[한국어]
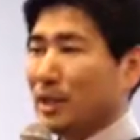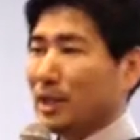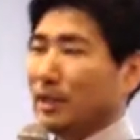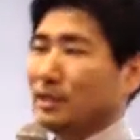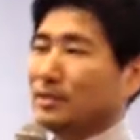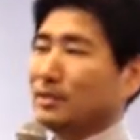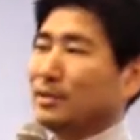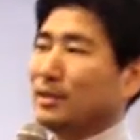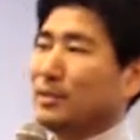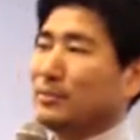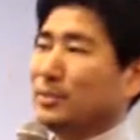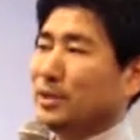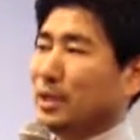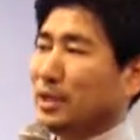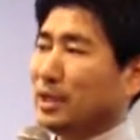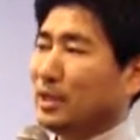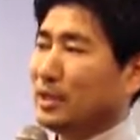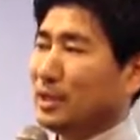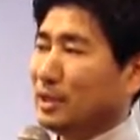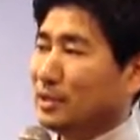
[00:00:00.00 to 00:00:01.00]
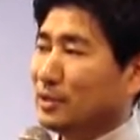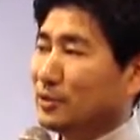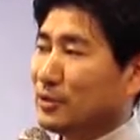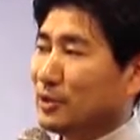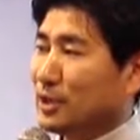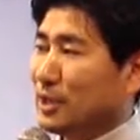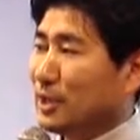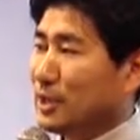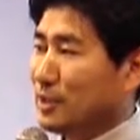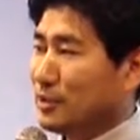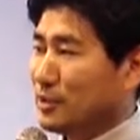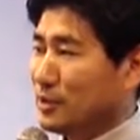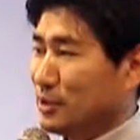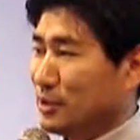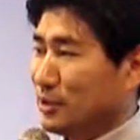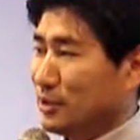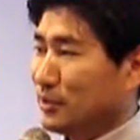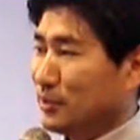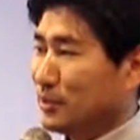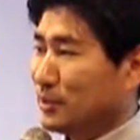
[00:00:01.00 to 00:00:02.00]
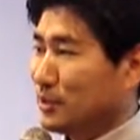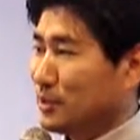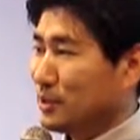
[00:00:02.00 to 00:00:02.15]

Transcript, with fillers: 같은 냄새가 나는 거잖아요, 지금.